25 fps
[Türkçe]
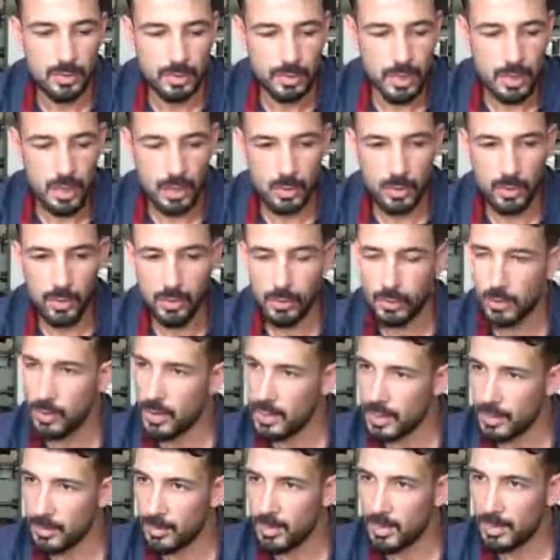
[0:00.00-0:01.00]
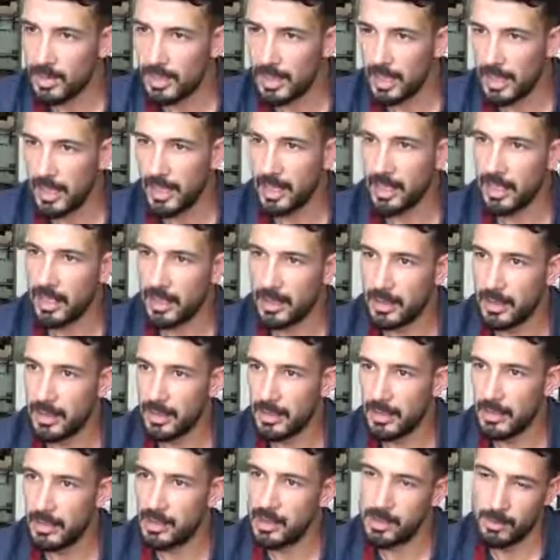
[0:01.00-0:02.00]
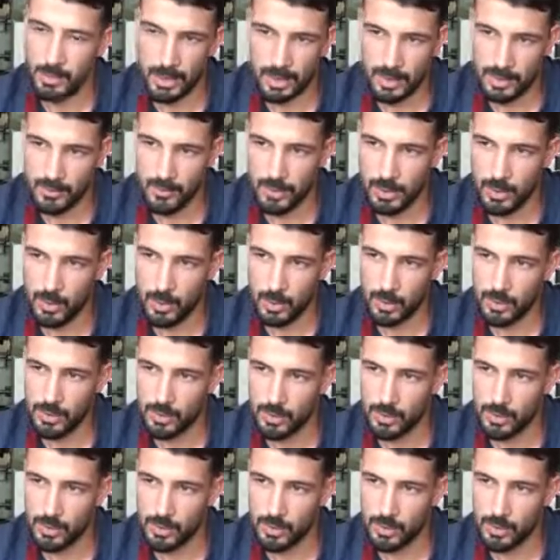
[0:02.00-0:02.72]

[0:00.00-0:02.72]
kargonun ulaşabileceği her yerde hizmet veriyoruz.